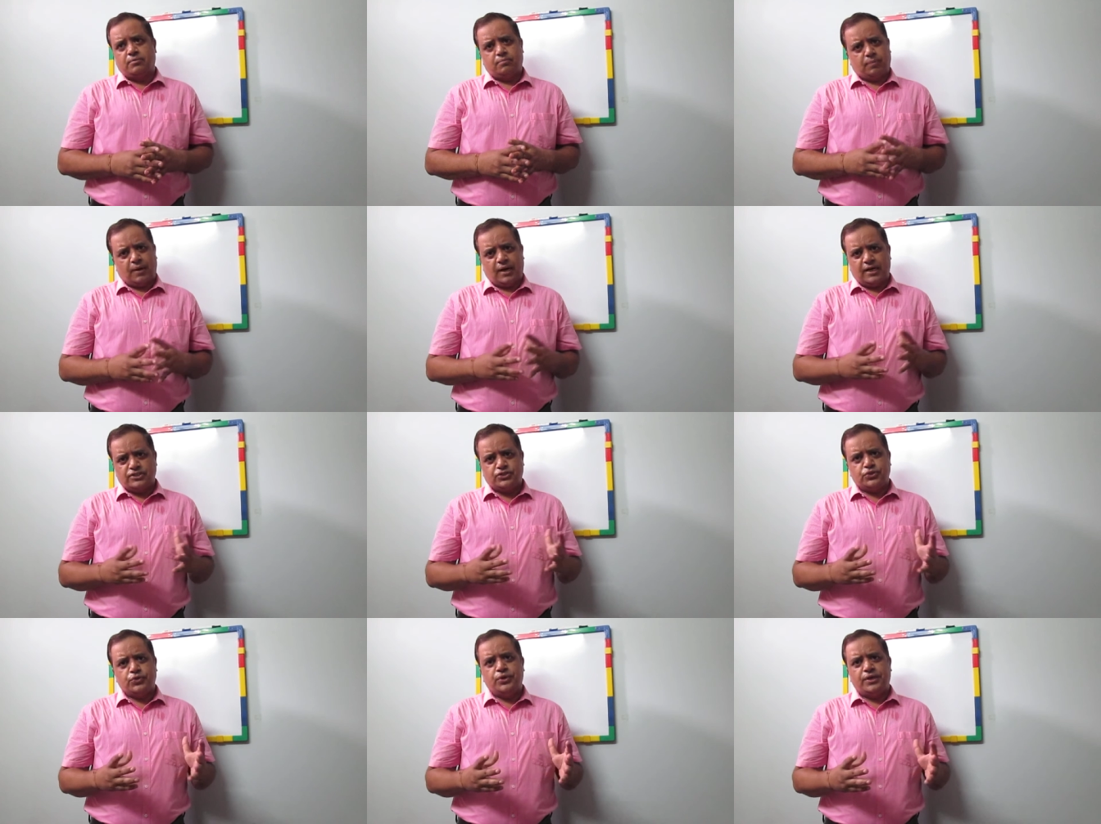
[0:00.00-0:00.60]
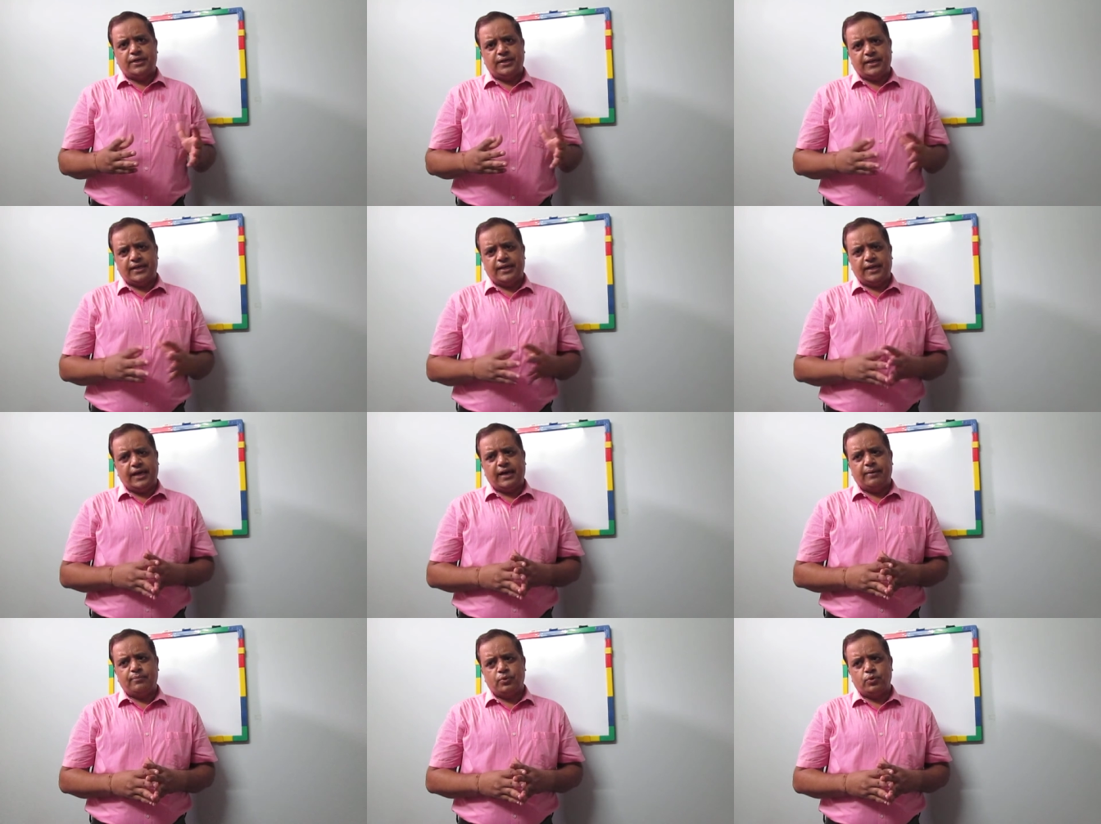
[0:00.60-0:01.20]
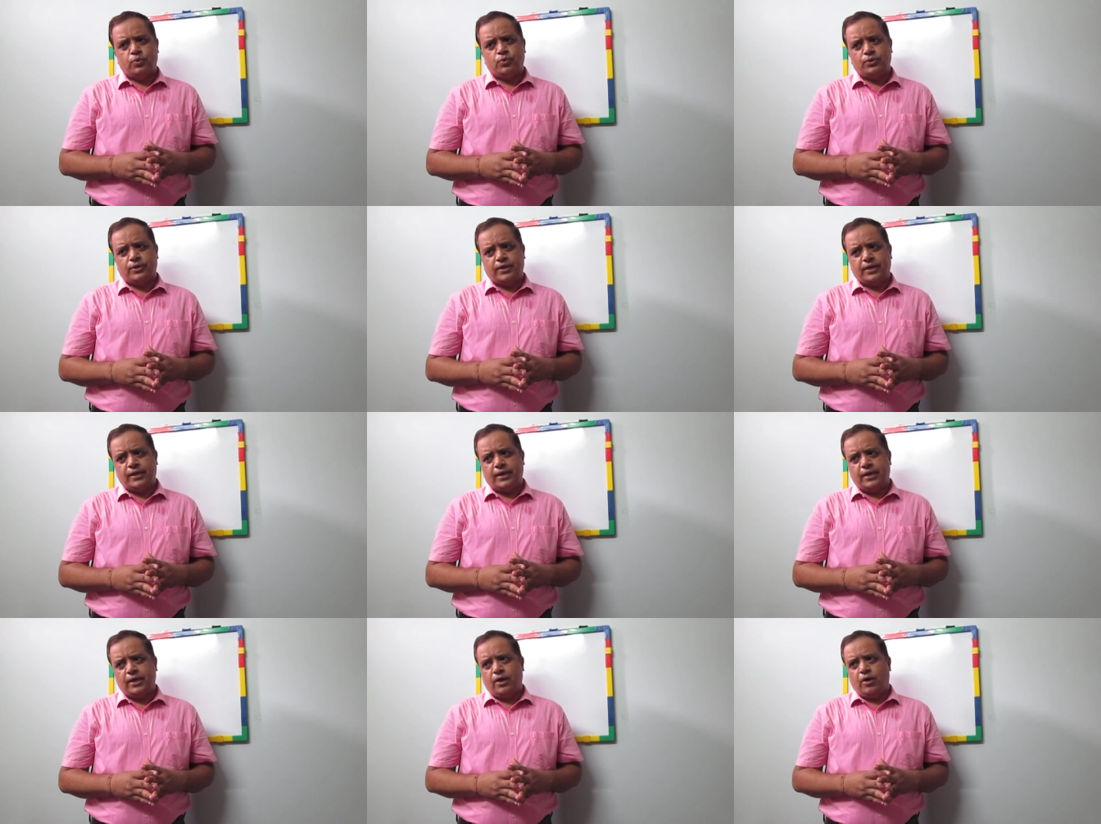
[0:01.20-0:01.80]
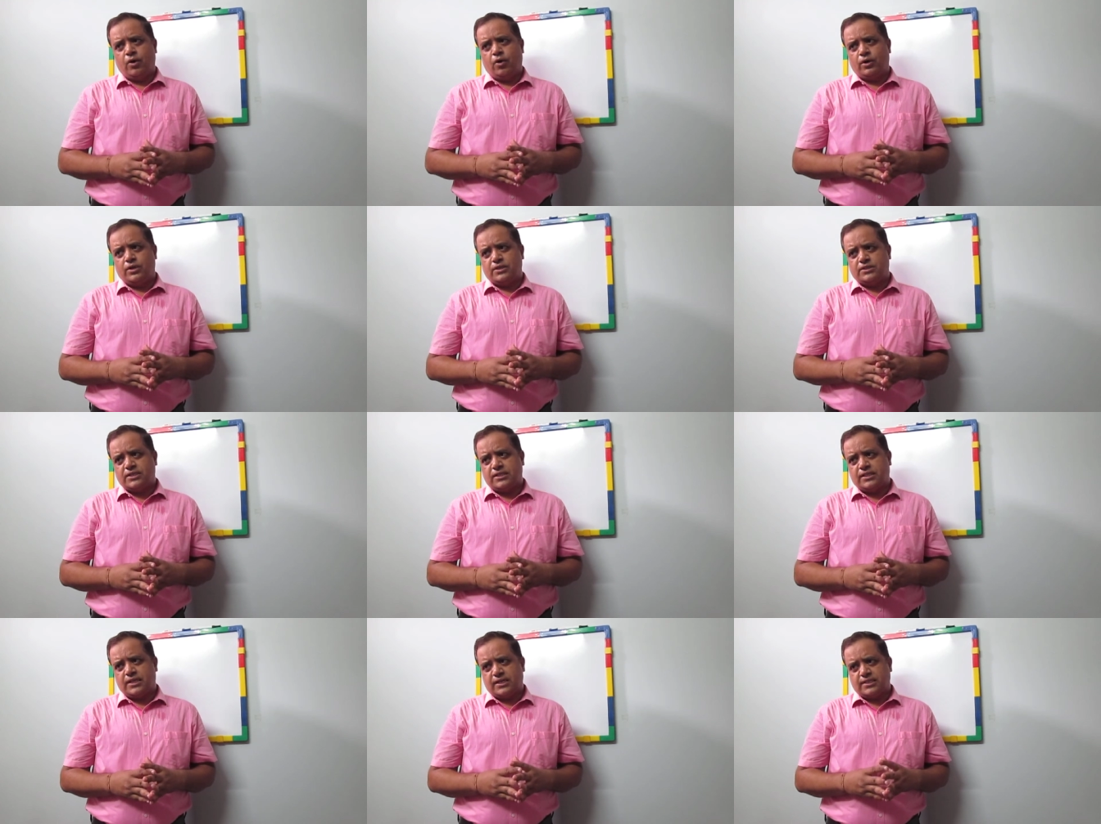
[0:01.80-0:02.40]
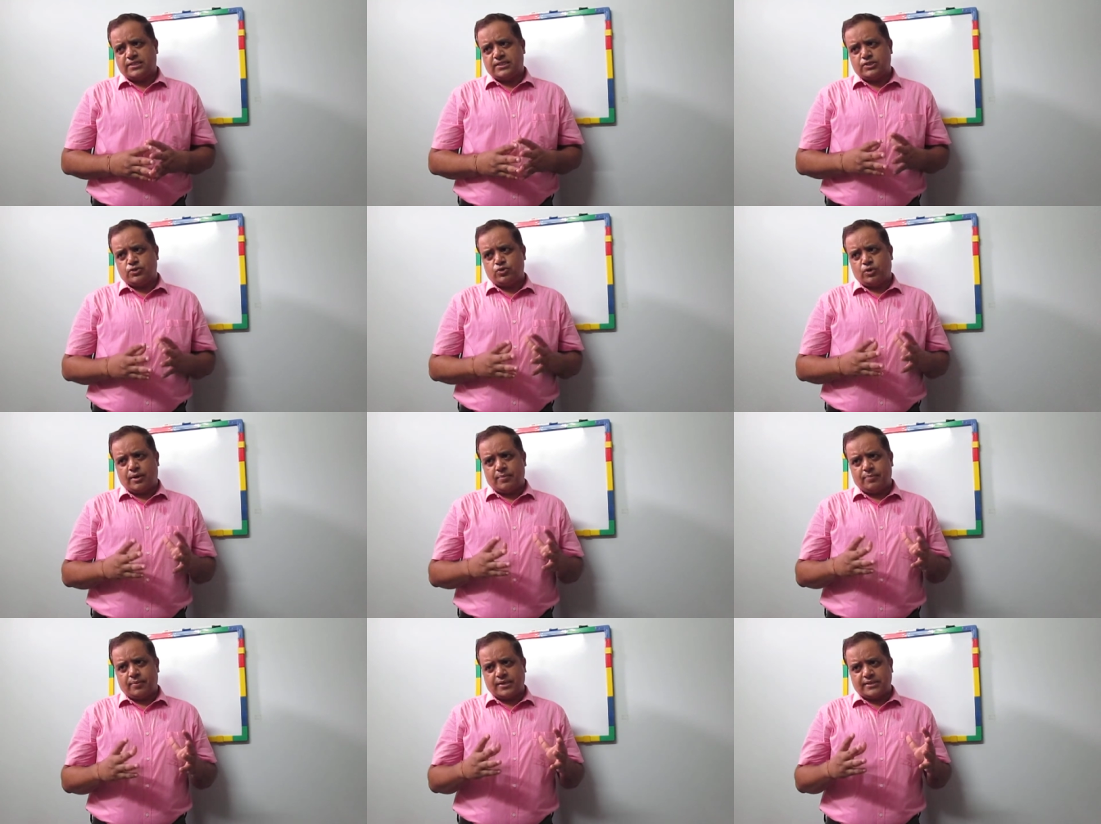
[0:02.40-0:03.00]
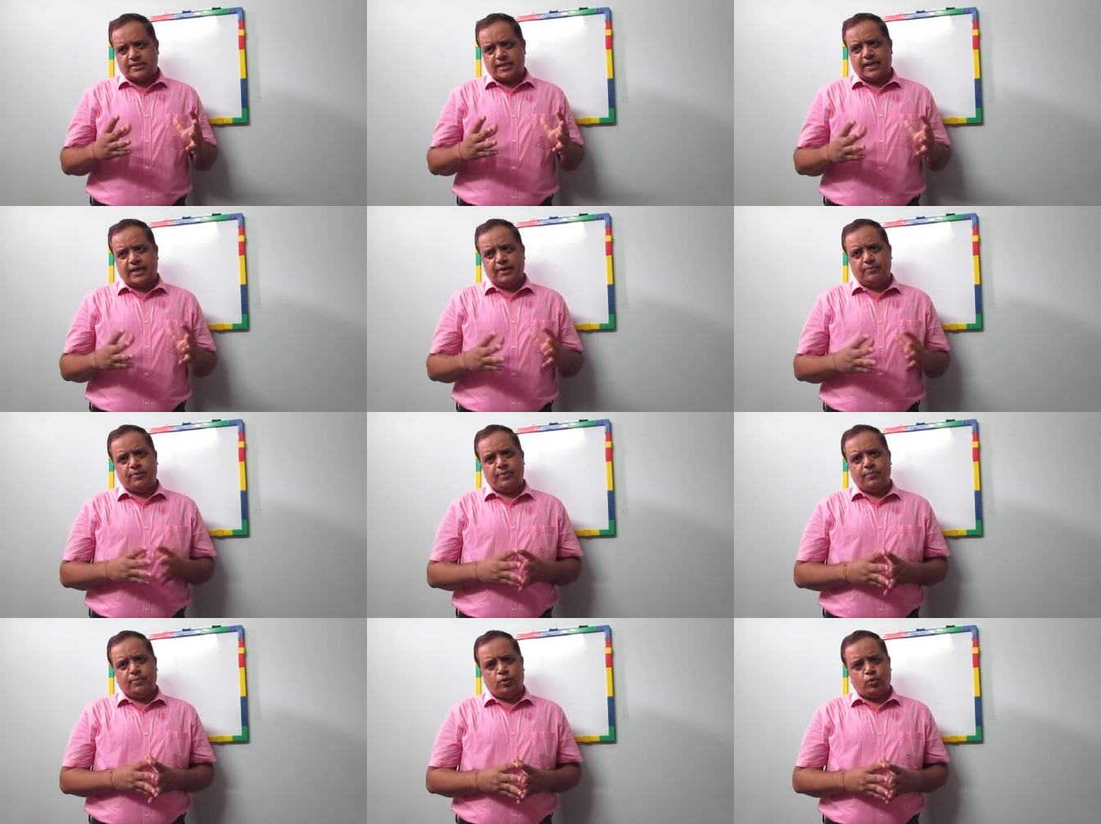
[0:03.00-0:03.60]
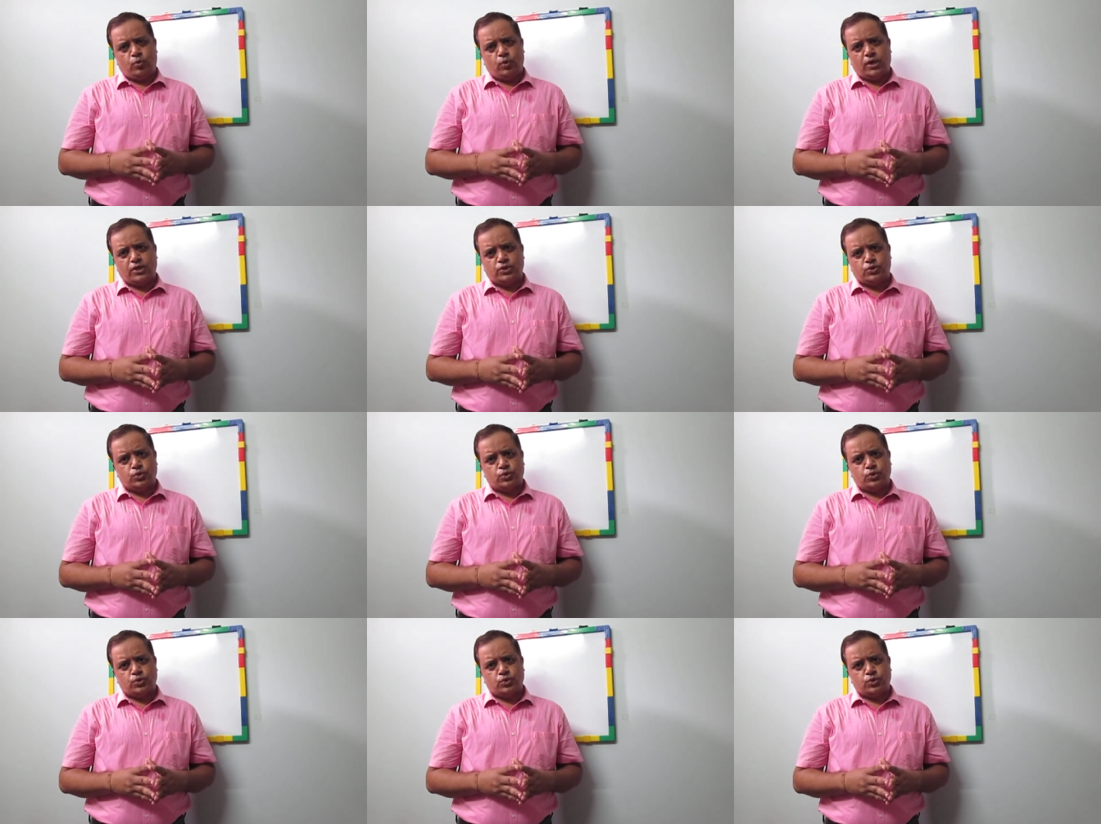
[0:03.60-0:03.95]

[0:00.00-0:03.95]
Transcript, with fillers: पांच यूनिट हैं आप लोगों के और इसी तरह से जो आपका सेकंड पेपर होगा